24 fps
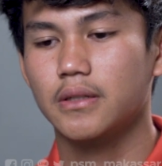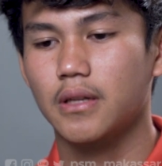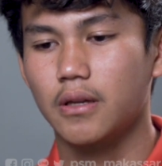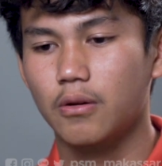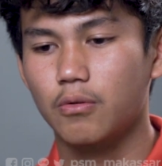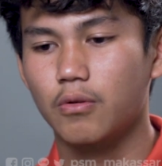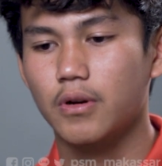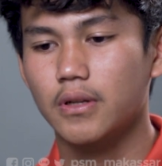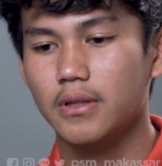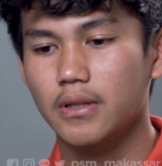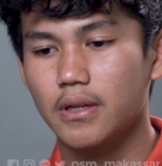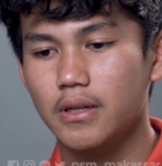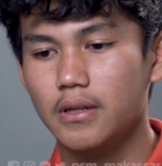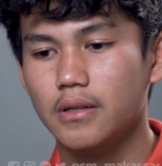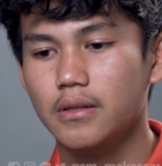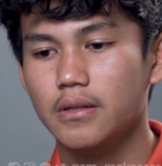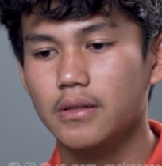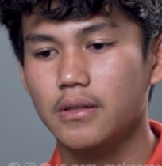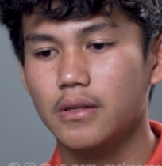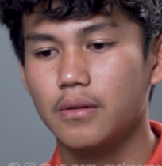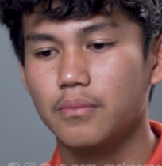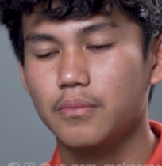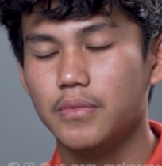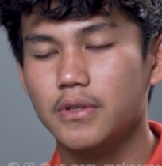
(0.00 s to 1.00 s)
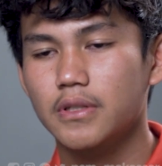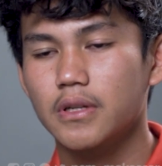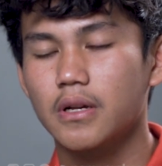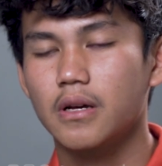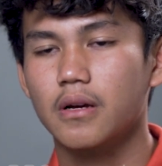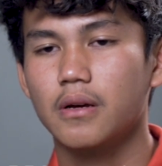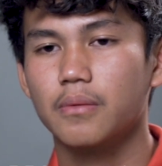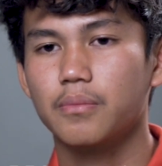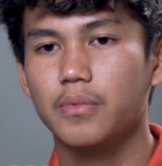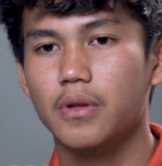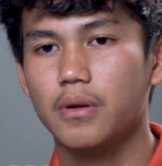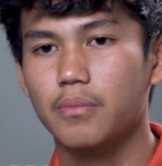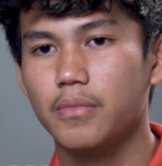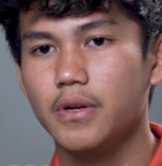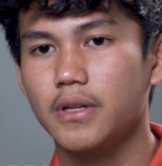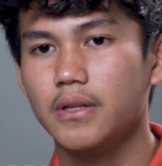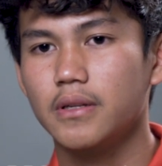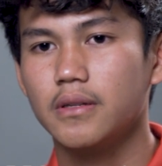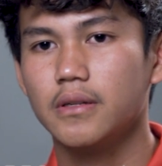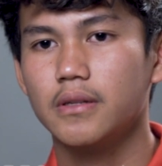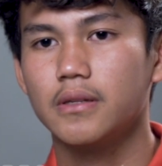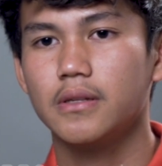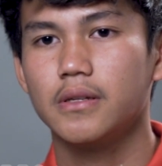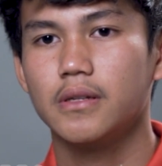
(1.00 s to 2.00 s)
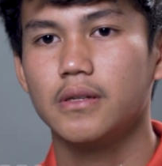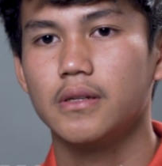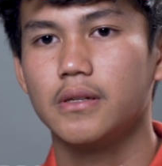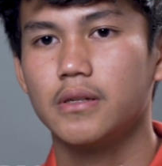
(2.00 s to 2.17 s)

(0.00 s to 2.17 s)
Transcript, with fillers: kekuatan dan bisa bermain